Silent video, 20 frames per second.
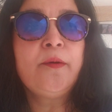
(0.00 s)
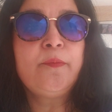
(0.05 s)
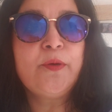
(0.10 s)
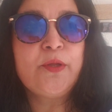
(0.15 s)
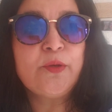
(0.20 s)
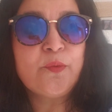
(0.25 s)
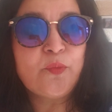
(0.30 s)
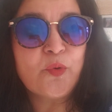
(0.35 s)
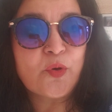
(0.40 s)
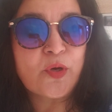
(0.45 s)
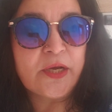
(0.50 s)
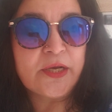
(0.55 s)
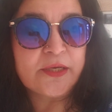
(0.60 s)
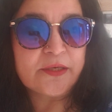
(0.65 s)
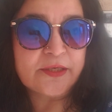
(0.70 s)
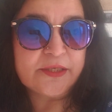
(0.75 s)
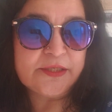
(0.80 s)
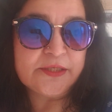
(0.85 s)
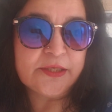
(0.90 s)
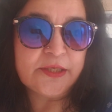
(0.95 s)
फिर वो
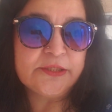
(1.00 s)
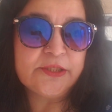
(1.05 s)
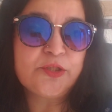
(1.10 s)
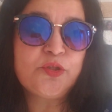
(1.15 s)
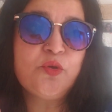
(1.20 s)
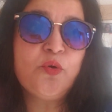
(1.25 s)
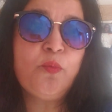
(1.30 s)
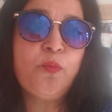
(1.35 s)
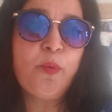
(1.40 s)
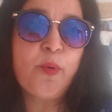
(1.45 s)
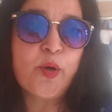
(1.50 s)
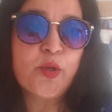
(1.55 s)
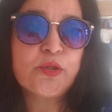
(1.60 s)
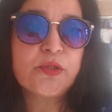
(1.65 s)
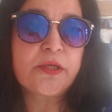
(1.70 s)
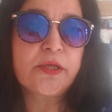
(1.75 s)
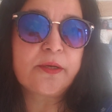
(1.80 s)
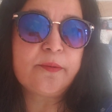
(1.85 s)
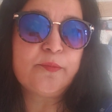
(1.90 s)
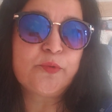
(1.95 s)
कहीं खाई जाती है वो
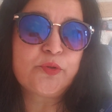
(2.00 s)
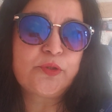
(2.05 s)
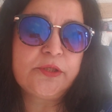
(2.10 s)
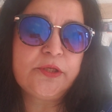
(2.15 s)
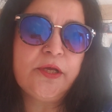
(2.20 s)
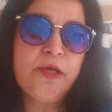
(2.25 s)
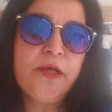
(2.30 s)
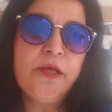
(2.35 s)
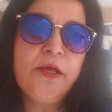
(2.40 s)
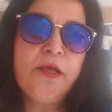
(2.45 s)
बहुत गर्म होती है